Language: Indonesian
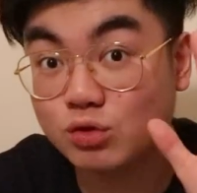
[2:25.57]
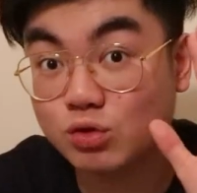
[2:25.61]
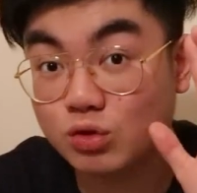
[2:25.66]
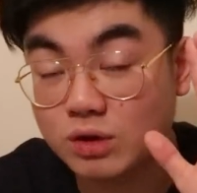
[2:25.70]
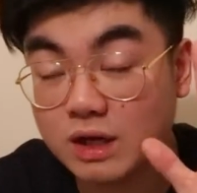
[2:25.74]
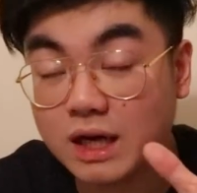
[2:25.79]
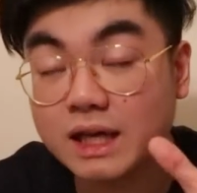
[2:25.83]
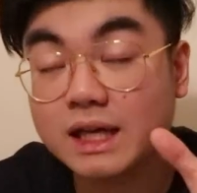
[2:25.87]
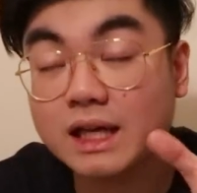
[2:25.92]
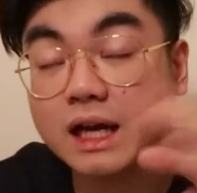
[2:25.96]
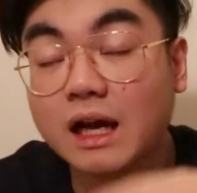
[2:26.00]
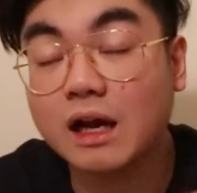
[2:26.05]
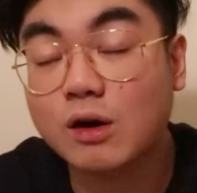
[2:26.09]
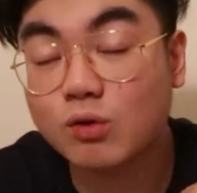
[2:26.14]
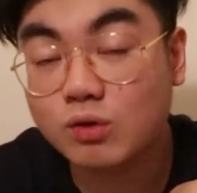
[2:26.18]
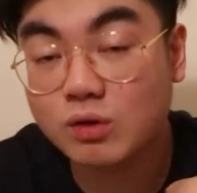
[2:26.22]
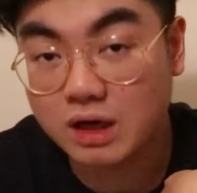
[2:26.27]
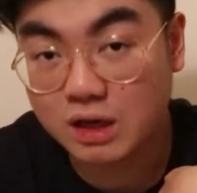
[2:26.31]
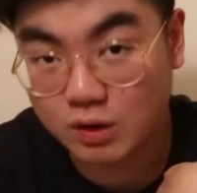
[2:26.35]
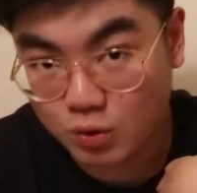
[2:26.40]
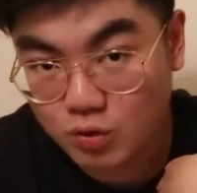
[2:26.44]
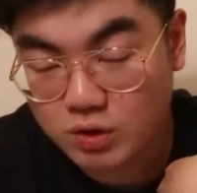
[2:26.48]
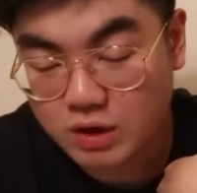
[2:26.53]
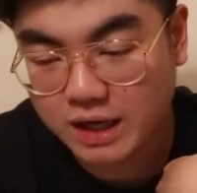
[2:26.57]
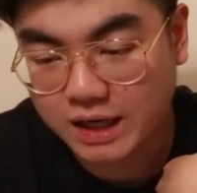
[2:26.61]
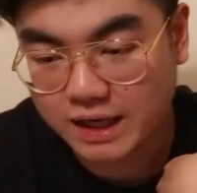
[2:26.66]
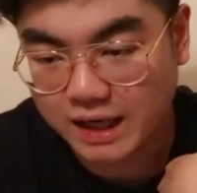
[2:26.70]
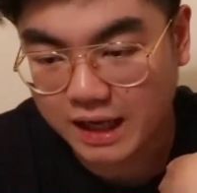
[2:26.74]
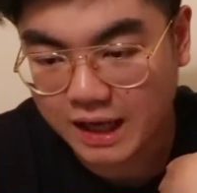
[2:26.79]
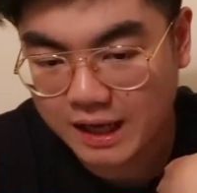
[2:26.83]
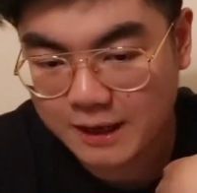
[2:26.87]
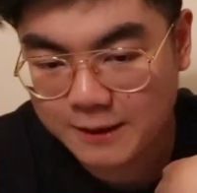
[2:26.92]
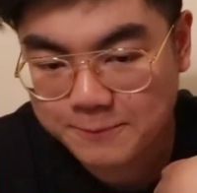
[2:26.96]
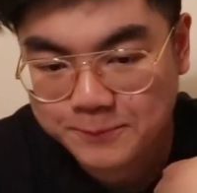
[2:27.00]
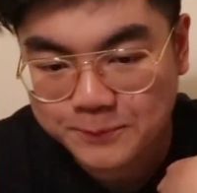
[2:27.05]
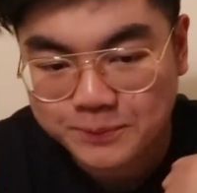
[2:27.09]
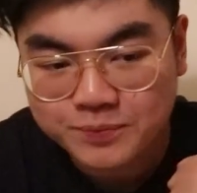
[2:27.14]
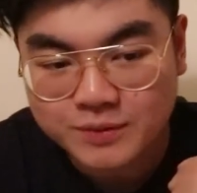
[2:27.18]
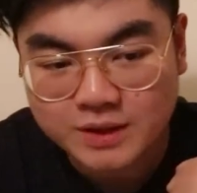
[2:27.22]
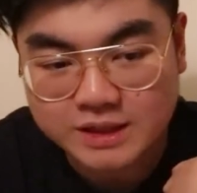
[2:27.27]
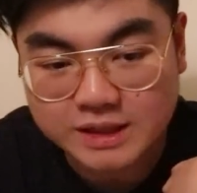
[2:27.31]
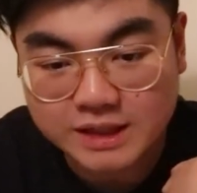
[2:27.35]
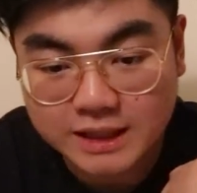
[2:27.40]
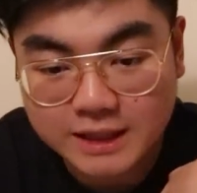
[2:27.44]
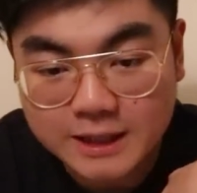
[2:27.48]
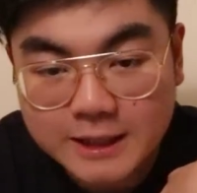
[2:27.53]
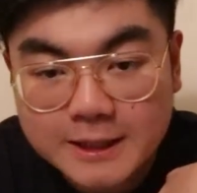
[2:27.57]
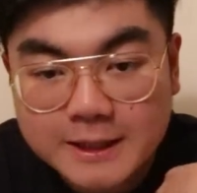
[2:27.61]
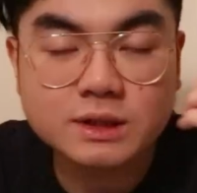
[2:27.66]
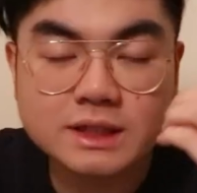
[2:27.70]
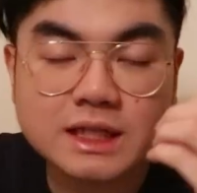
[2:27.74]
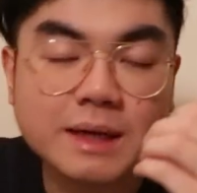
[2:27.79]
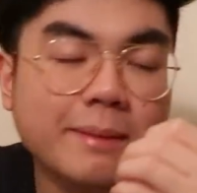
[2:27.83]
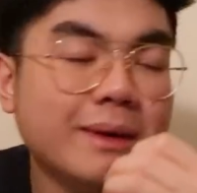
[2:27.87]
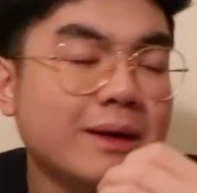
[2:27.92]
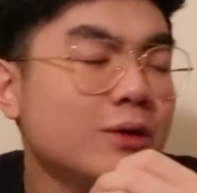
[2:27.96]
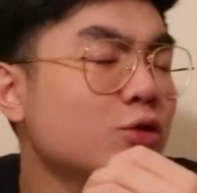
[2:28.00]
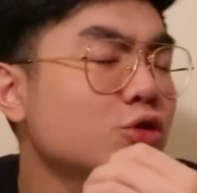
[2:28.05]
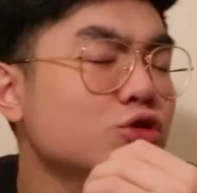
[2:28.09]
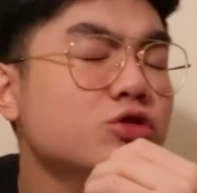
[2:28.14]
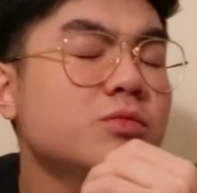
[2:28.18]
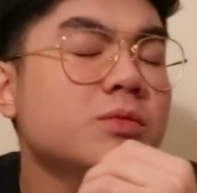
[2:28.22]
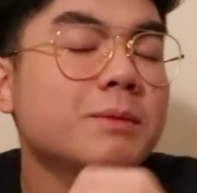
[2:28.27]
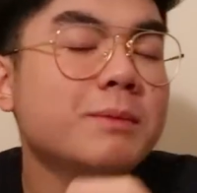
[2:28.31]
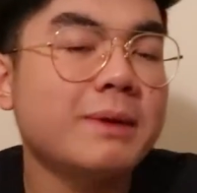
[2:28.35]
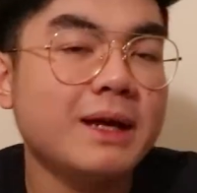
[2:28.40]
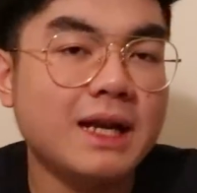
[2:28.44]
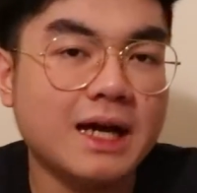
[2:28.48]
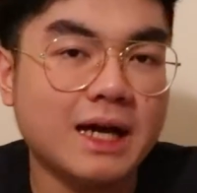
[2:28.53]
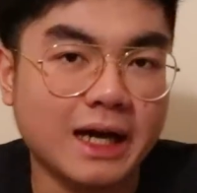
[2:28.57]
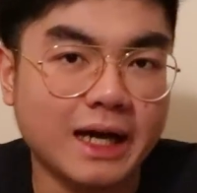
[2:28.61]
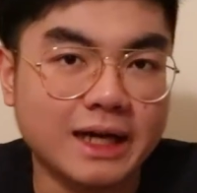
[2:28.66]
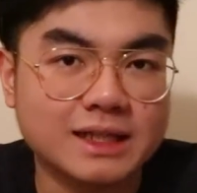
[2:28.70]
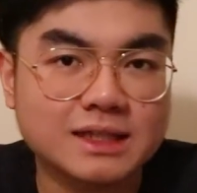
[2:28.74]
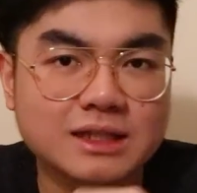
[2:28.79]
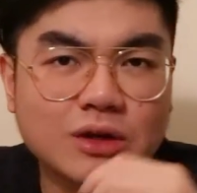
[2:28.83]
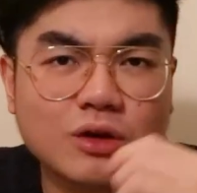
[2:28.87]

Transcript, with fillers: juga yang aku lakukan ya. Jadi zaman dulu itu berbeda guys.